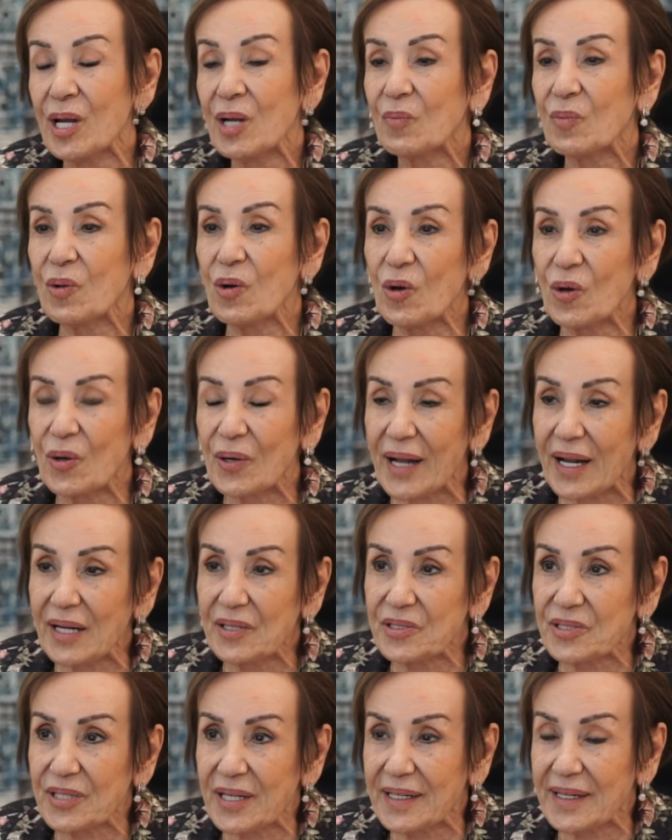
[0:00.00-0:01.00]
Bu
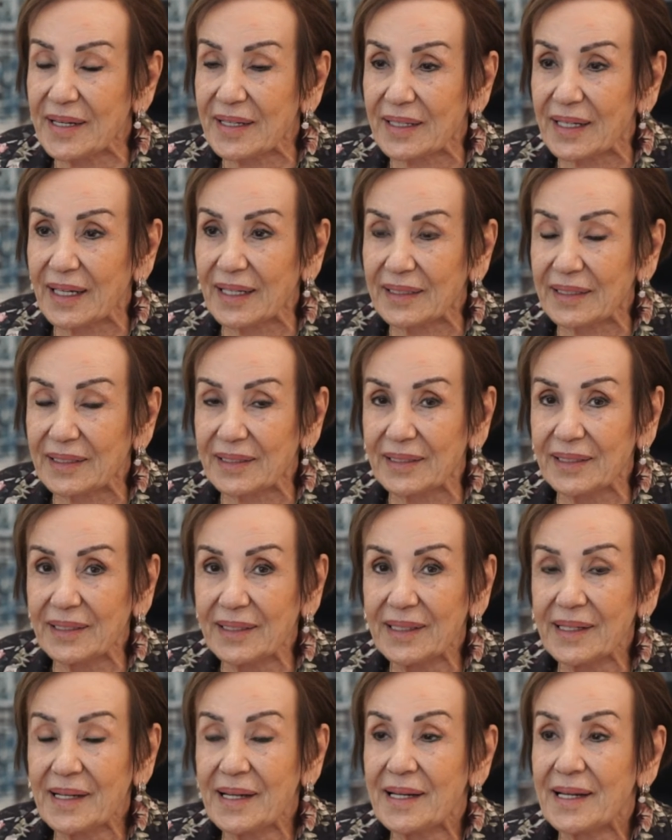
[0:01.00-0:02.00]
öğrenciye ne kattı?
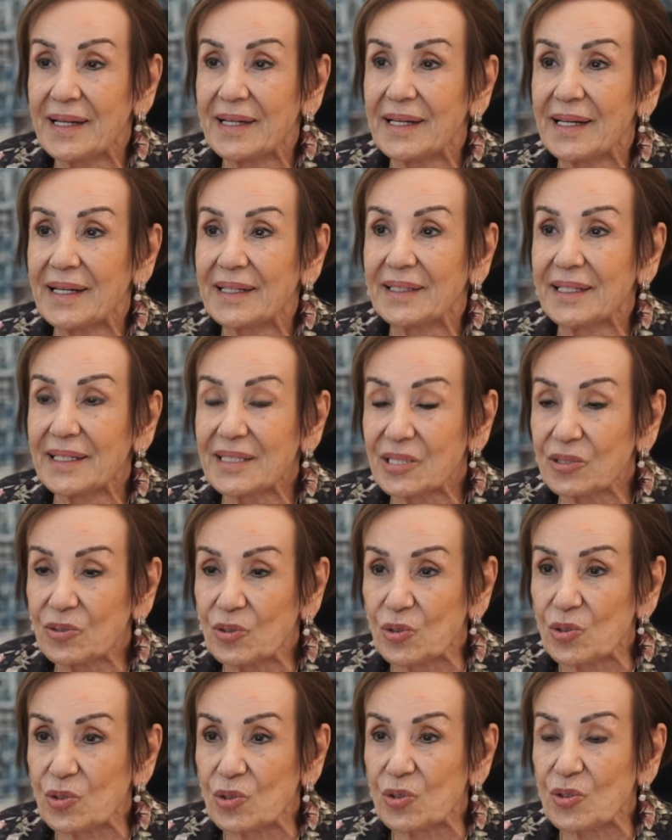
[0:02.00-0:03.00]
Nasıl
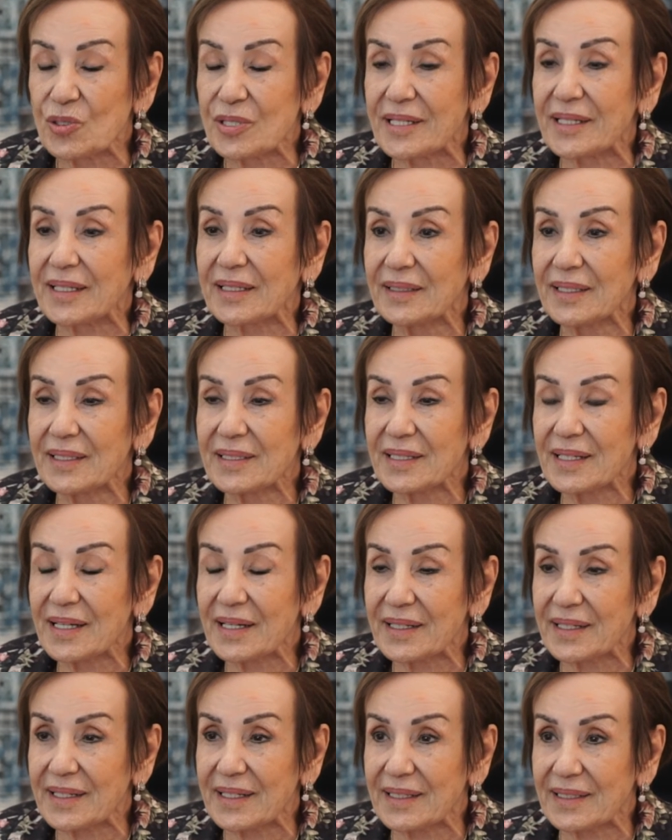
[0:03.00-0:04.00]
düşünecek, nasıl
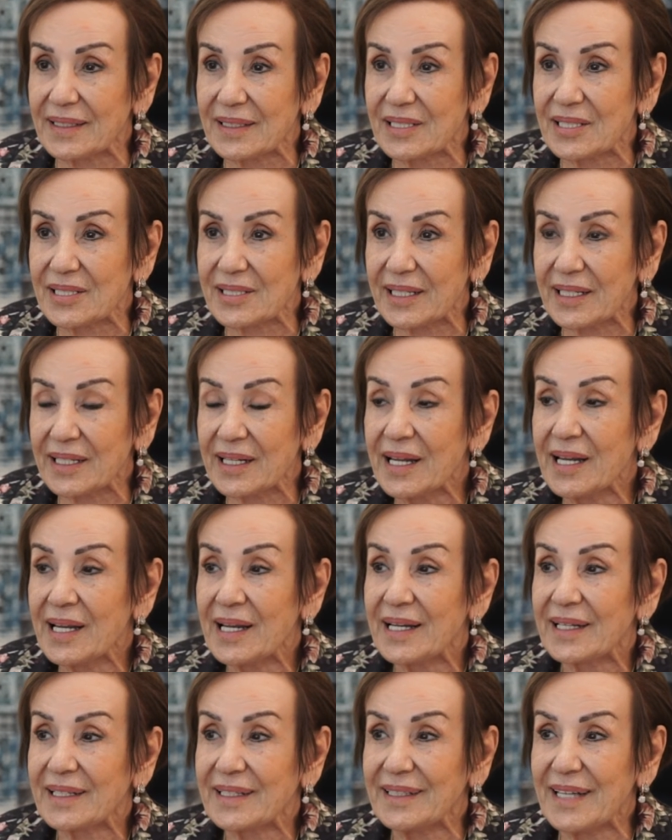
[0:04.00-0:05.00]
hareket edecek?
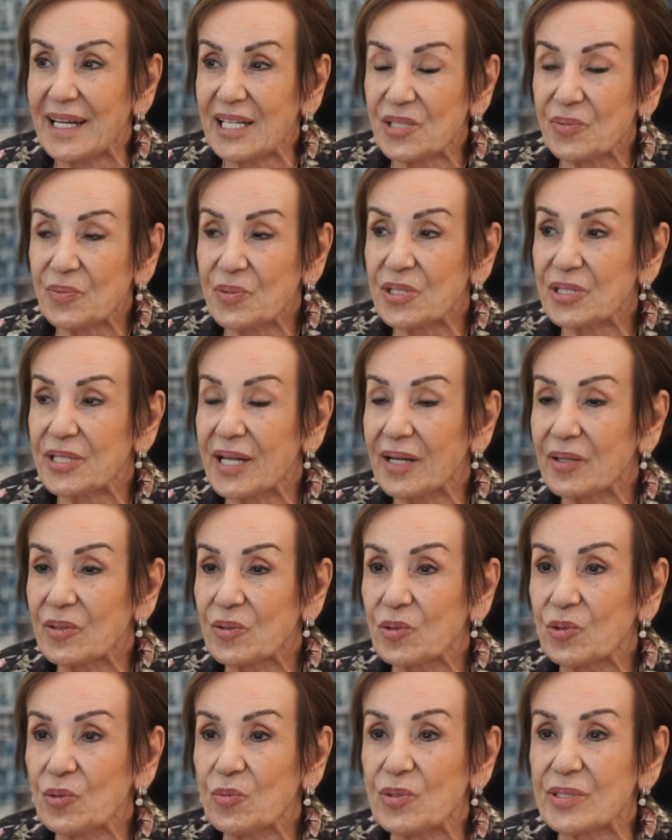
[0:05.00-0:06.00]
geçmişten
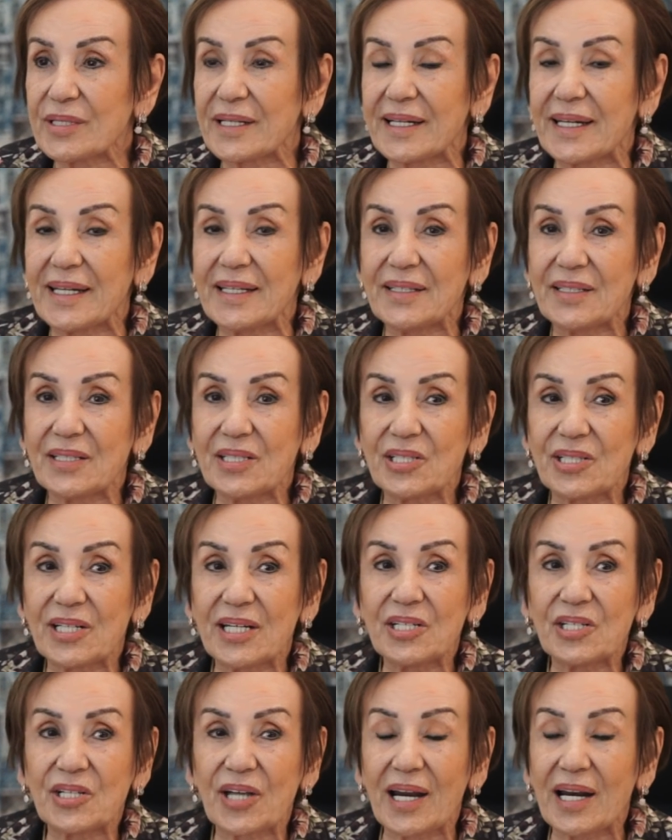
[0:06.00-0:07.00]
günümüze getireceği
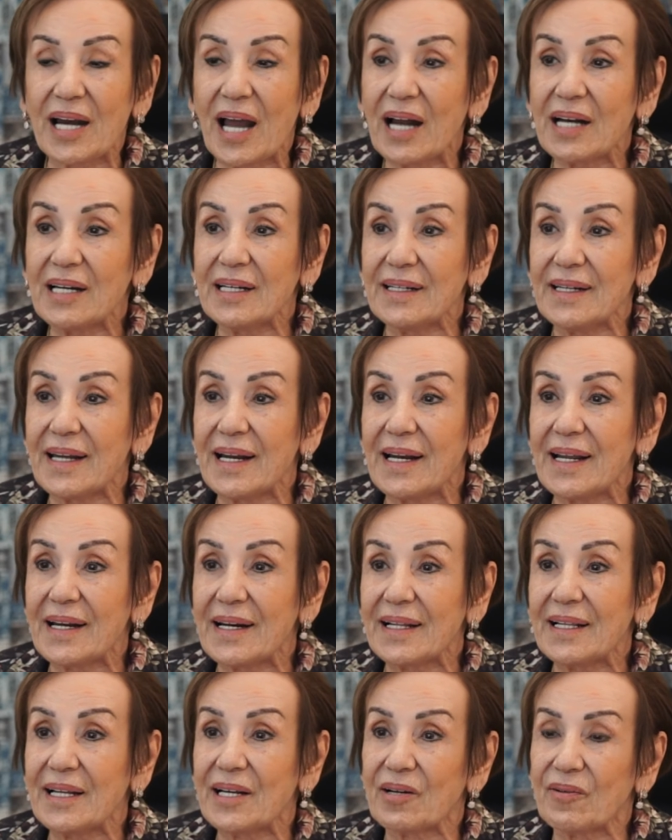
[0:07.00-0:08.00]
şeylerle
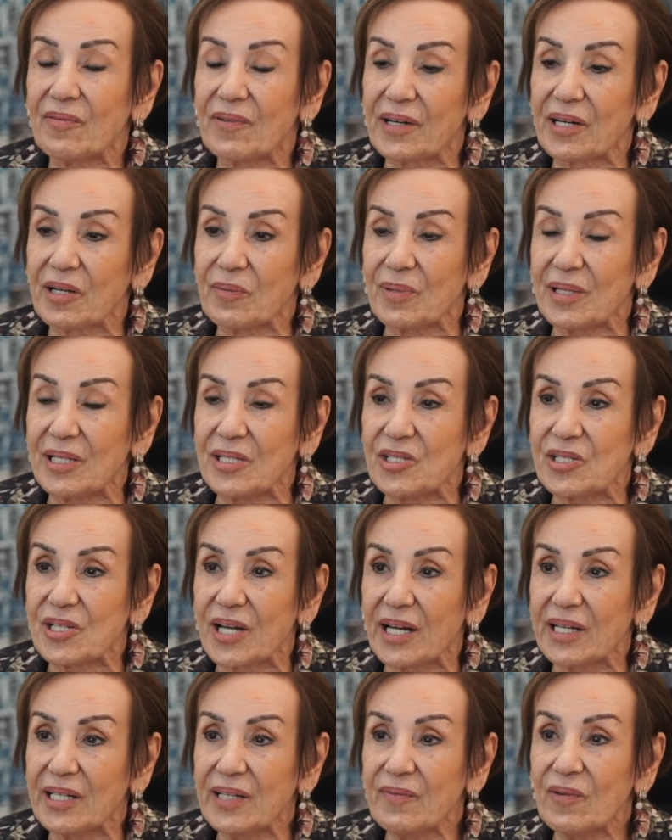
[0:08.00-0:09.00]
nerelere
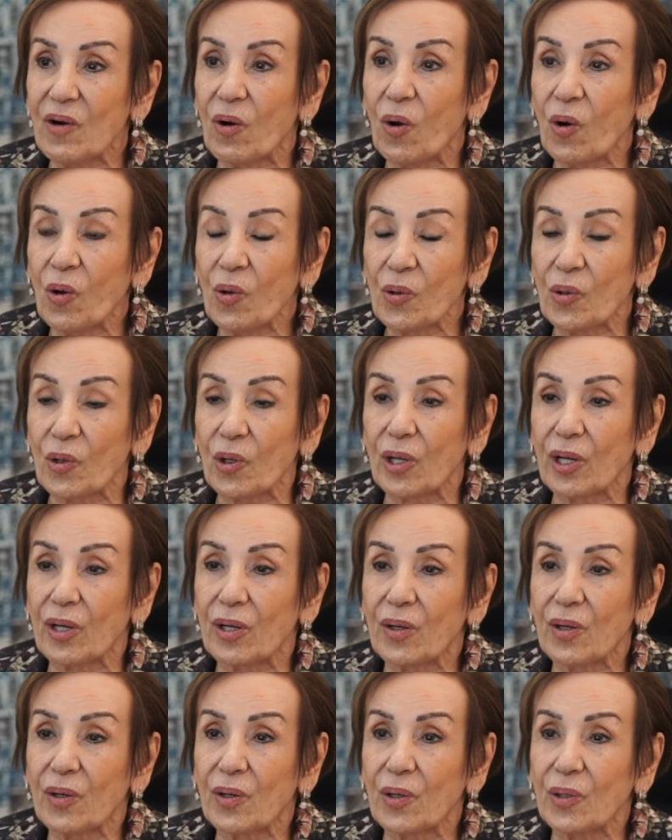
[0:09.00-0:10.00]
varabileceğini ve o
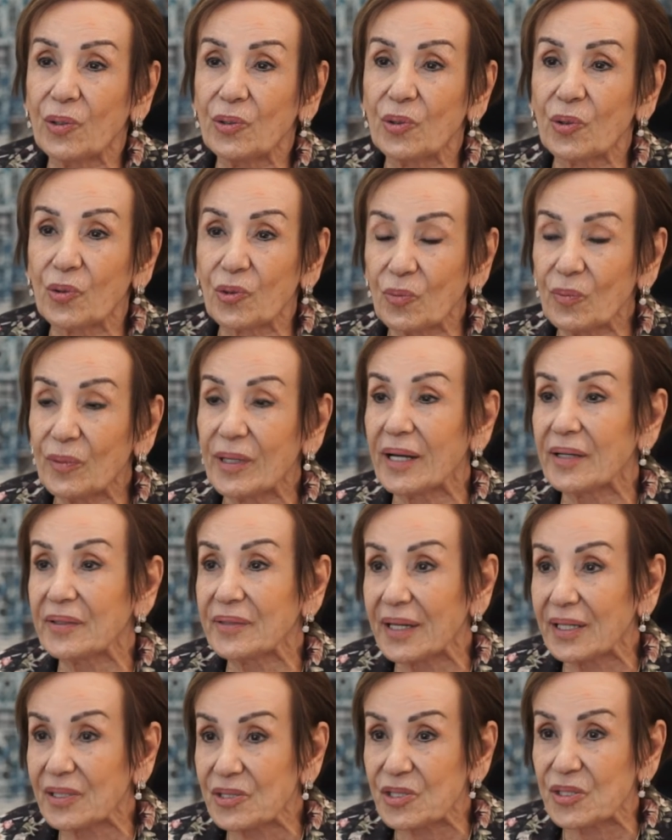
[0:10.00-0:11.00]
e,
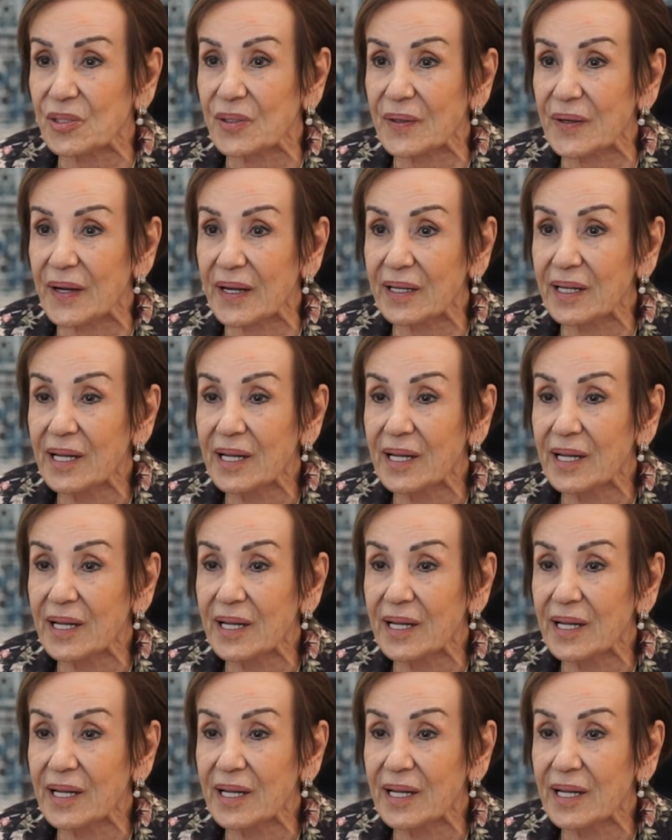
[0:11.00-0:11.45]
yorumlardan çıkarak